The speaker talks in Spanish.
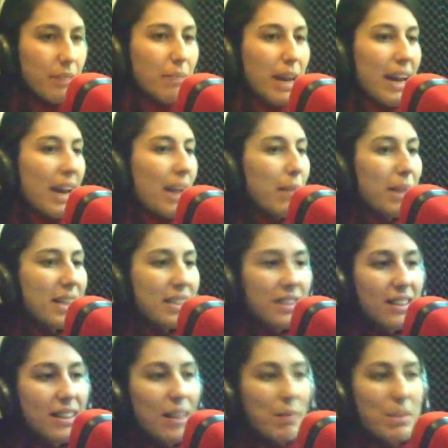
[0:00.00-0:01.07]
Vale, la
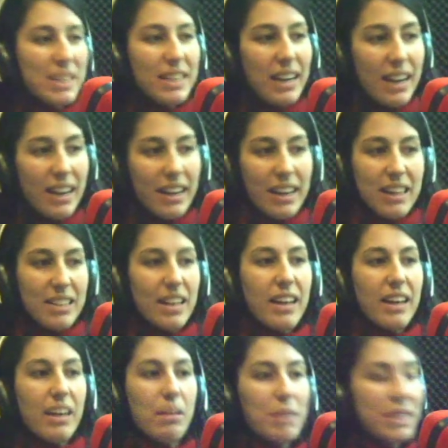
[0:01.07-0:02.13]
más, la más clara, que es la
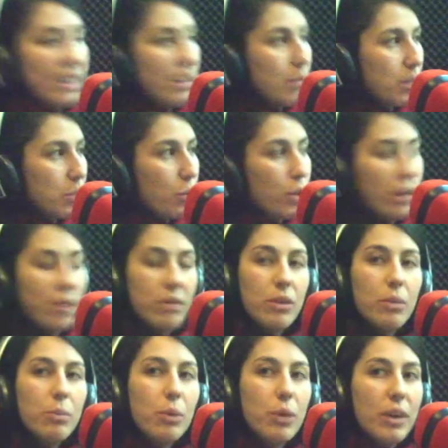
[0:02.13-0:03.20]
que además tiene más
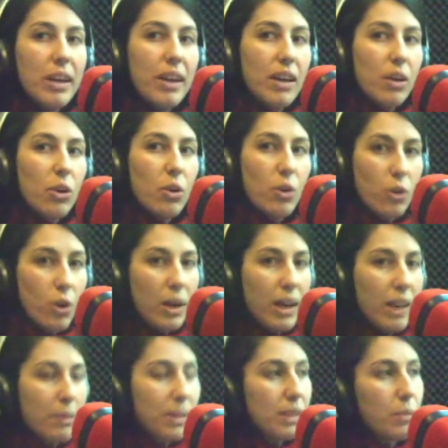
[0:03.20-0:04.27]
proyección, porque
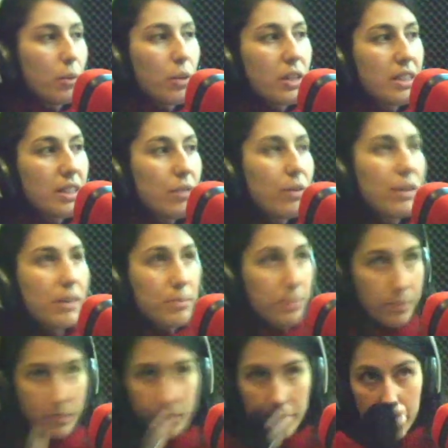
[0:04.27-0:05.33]
lógicamente por Estefan,
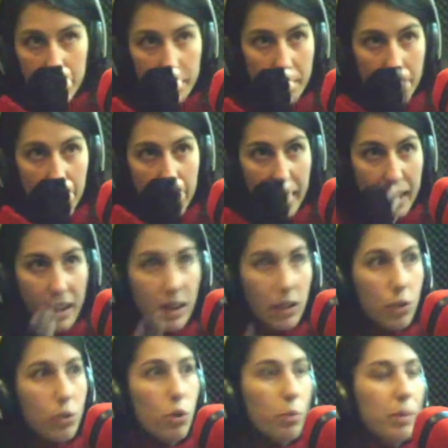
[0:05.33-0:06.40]
que
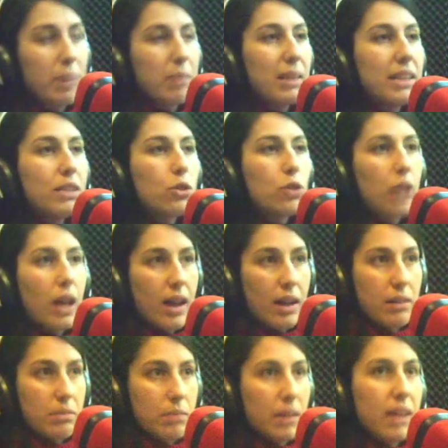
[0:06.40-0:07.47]
con Copias Malditos
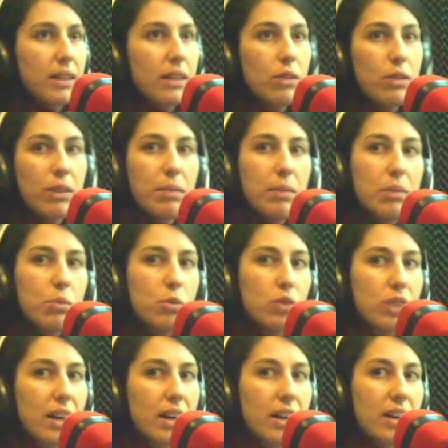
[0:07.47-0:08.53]
ha, tenido también
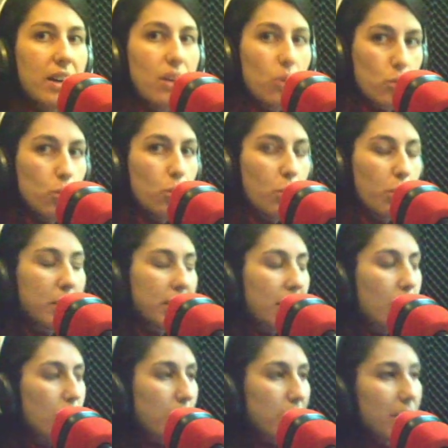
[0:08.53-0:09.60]
mucha, con su
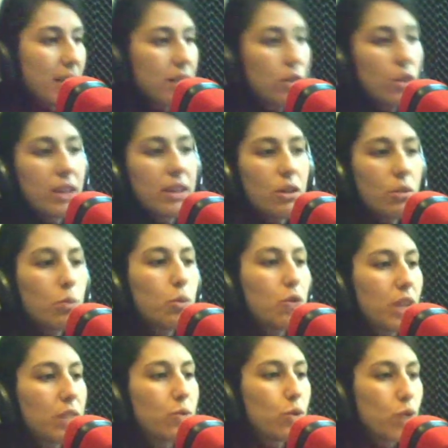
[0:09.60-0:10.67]
documental Copias Malditos ha tenido
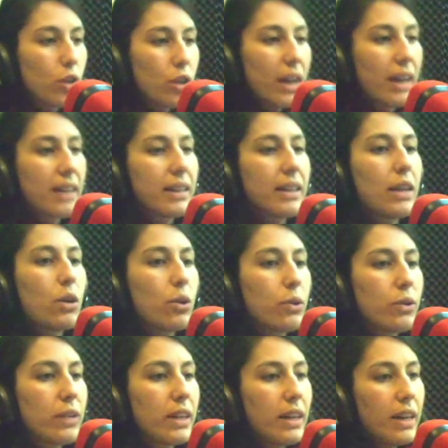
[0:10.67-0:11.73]
mucha difusión, la gente le
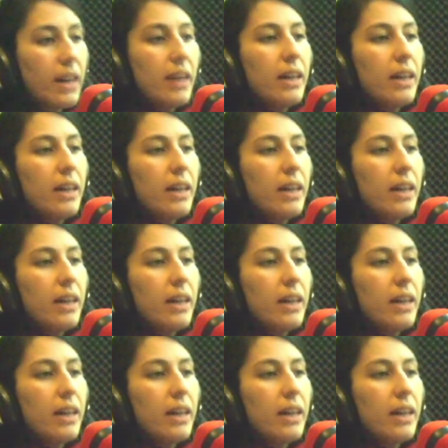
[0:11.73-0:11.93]
conoce.